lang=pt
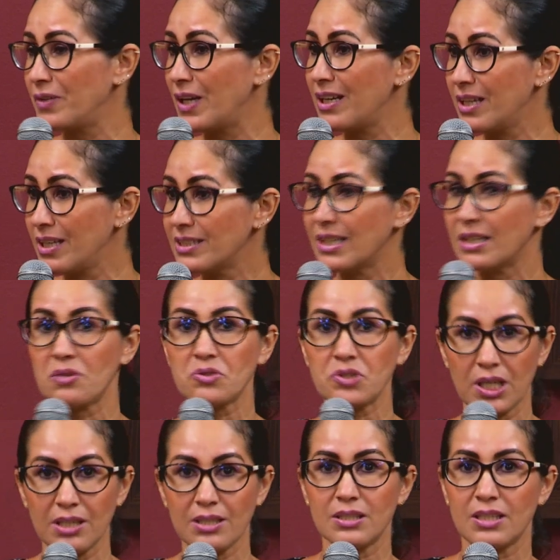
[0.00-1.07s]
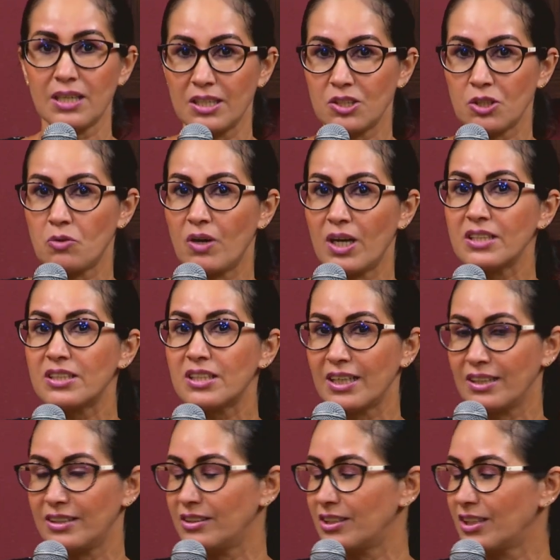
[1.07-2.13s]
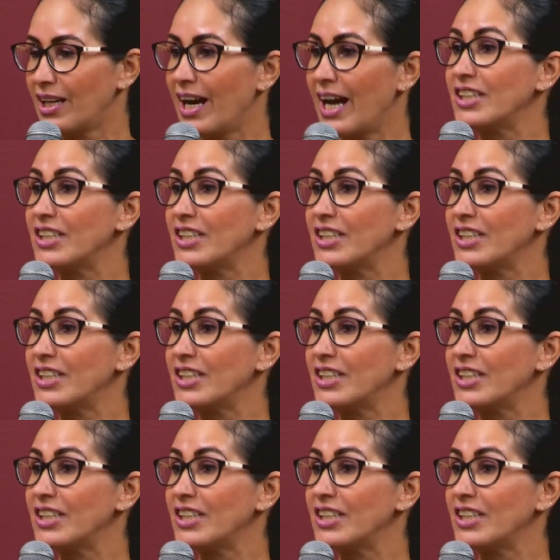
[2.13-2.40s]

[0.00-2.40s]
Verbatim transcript: feliz a não ser que seja com a gente.